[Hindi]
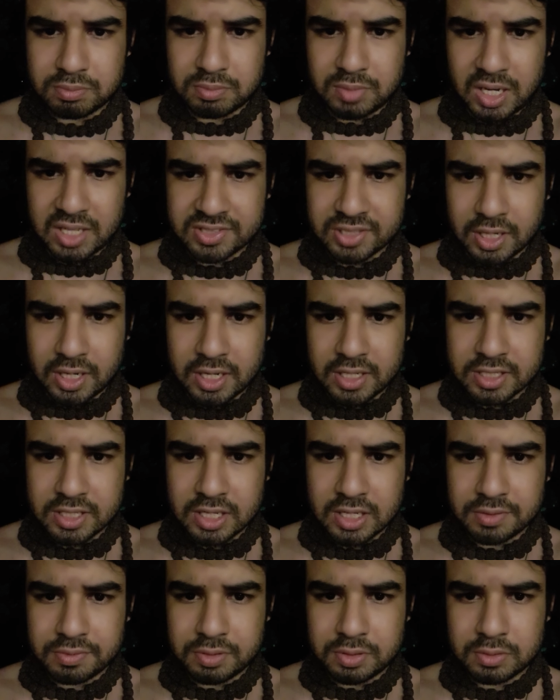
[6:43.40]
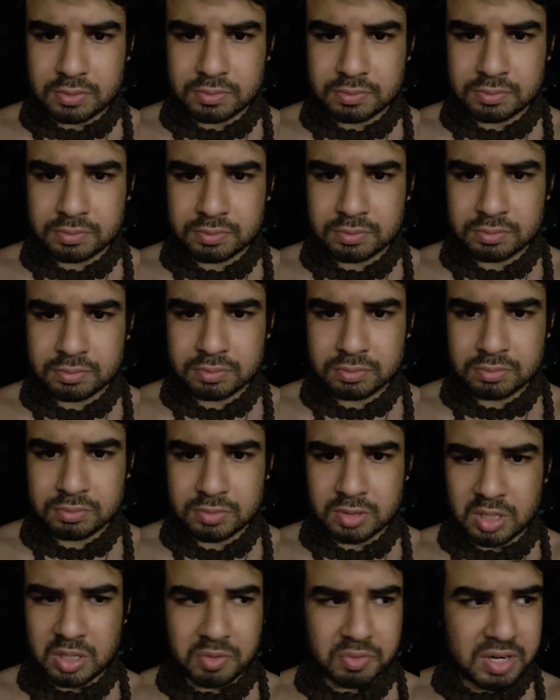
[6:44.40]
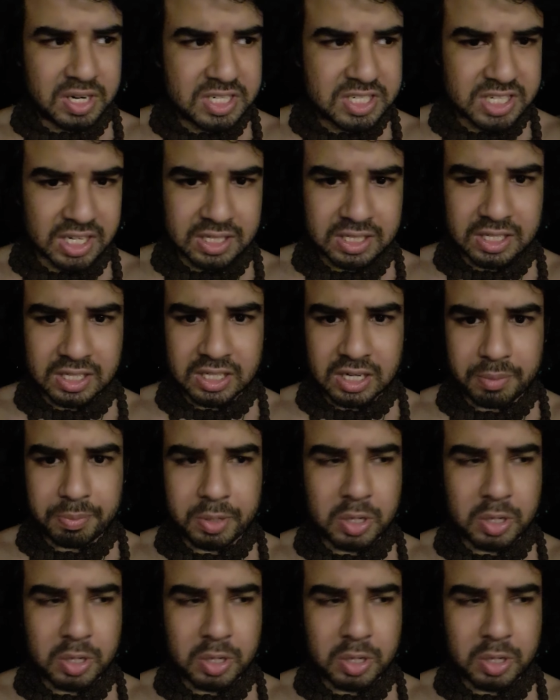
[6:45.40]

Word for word: मांसाहारी है वो और वही शक्कर का